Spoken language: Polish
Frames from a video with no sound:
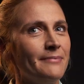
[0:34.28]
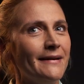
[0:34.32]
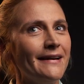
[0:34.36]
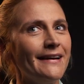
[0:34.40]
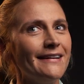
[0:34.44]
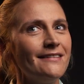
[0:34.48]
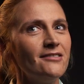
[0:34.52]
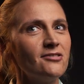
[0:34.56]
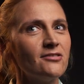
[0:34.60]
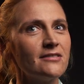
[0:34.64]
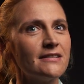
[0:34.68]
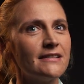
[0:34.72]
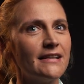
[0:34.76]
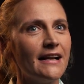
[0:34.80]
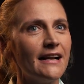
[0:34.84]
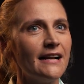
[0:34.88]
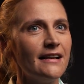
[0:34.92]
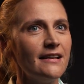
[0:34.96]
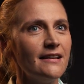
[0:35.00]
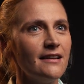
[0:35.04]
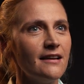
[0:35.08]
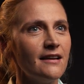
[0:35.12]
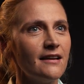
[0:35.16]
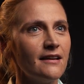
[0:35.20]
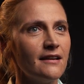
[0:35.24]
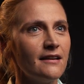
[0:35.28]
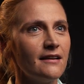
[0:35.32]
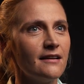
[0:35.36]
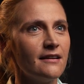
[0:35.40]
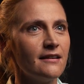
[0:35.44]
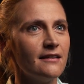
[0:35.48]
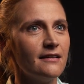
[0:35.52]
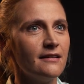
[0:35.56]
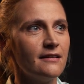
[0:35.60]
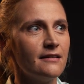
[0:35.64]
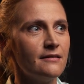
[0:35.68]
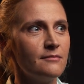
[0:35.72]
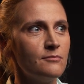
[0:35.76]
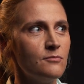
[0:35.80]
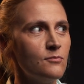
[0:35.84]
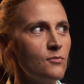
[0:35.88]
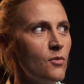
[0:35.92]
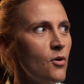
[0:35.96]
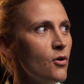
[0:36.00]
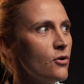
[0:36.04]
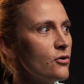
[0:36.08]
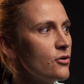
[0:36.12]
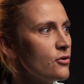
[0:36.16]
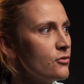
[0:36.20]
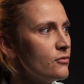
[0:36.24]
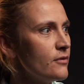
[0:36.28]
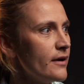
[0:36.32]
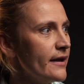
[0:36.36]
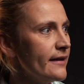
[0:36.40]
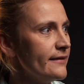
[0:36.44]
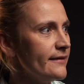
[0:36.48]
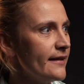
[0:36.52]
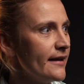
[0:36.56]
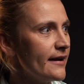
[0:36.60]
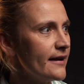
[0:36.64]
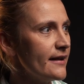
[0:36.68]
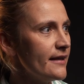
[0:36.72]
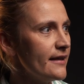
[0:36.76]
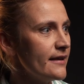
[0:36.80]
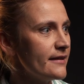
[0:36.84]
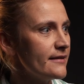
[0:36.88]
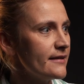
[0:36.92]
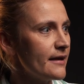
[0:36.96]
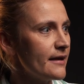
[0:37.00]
Paradoksalnie y, moją energię